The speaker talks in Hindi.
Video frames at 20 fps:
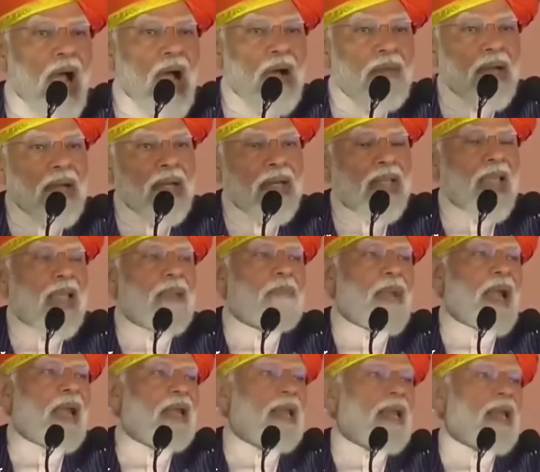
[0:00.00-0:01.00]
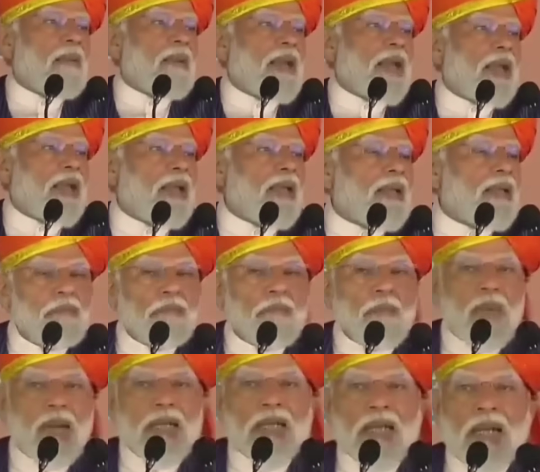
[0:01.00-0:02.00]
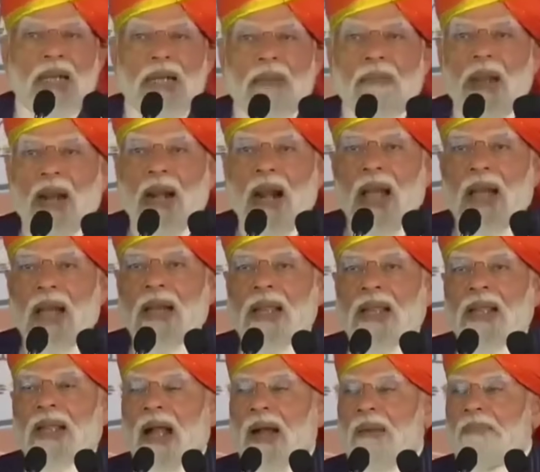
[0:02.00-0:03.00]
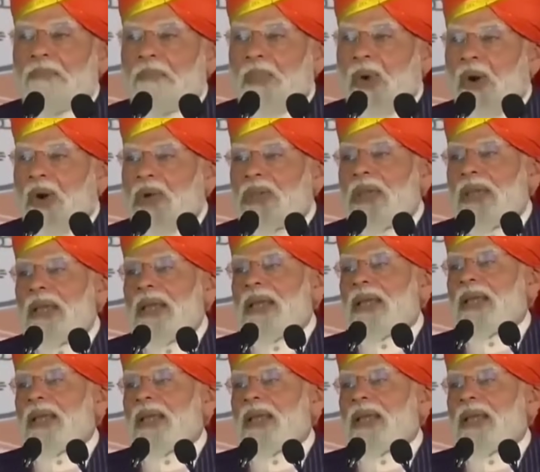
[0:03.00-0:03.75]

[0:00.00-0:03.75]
सावन के महीने में मटन बनाने का मौज